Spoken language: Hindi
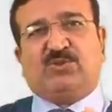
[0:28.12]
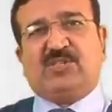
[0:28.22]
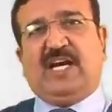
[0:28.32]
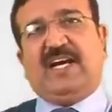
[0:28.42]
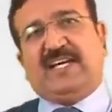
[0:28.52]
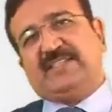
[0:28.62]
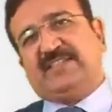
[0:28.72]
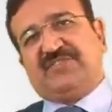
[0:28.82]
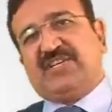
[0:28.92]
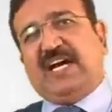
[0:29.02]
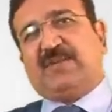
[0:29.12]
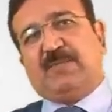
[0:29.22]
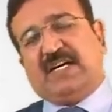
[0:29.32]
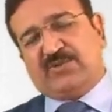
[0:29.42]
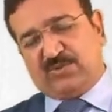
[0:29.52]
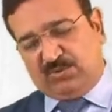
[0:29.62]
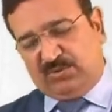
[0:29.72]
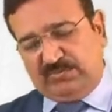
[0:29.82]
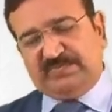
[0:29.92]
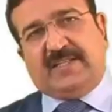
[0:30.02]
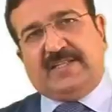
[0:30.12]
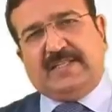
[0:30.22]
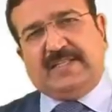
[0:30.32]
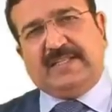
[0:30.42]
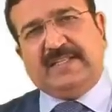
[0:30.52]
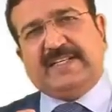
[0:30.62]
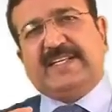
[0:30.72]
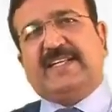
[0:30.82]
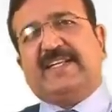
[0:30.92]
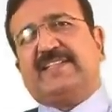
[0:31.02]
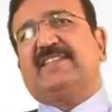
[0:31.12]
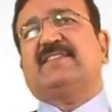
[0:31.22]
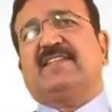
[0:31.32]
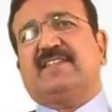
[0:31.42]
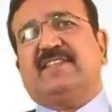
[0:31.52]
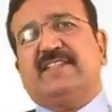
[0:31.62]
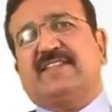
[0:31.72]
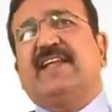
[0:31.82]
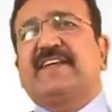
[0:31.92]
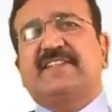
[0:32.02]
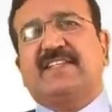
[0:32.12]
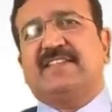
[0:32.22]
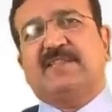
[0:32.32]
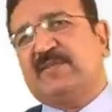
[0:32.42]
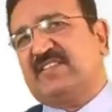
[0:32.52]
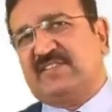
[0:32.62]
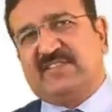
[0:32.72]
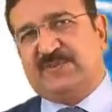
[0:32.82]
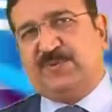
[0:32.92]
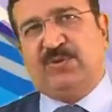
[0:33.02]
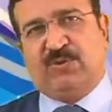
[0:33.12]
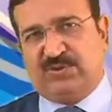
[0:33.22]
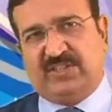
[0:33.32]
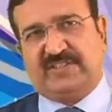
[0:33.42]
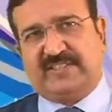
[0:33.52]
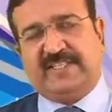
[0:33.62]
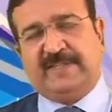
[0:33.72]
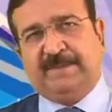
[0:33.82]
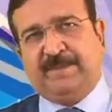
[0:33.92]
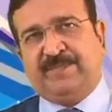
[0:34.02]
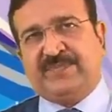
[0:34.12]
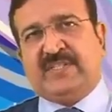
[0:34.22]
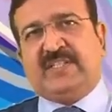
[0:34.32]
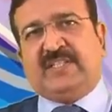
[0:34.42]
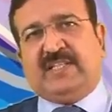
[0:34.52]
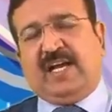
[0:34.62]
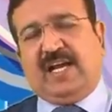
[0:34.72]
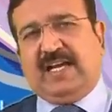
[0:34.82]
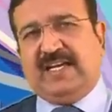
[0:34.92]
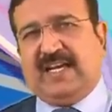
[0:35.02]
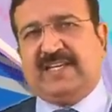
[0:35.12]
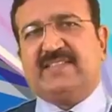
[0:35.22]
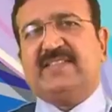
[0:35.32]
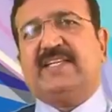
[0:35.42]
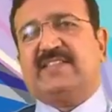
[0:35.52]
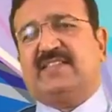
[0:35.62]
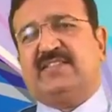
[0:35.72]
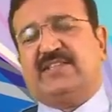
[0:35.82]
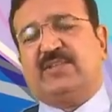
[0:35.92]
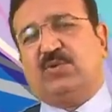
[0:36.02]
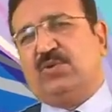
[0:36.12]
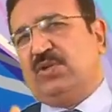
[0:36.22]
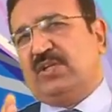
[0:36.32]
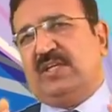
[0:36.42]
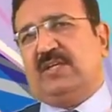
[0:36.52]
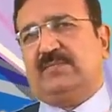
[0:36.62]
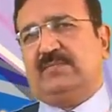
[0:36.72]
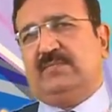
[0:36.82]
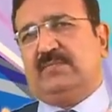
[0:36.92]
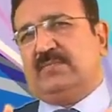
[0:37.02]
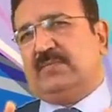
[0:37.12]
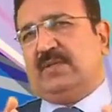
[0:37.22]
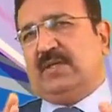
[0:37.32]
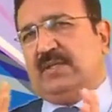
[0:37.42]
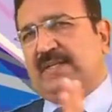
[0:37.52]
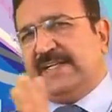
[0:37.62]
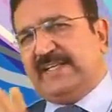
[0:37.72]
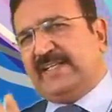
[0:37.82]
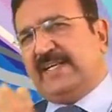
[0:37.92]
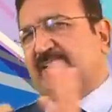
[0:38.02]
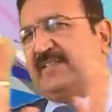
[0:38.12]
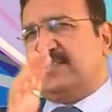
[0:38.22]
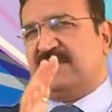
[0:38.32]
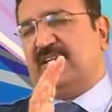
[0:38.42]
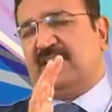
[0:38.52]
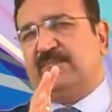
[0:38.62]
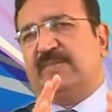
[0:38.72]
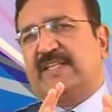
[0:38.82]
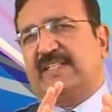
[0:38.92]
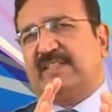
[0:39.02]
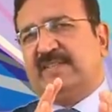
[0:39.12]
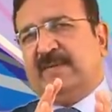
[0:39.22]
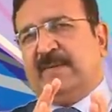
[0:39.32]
सोचा आज 4 मार्च को लेडी ने किस तरह से इस लाइन के अंदर में सक्सेसफुल हो सकते हैं एल एजेंसी को अगर हम लेडी के नज़र से अगर हम देखें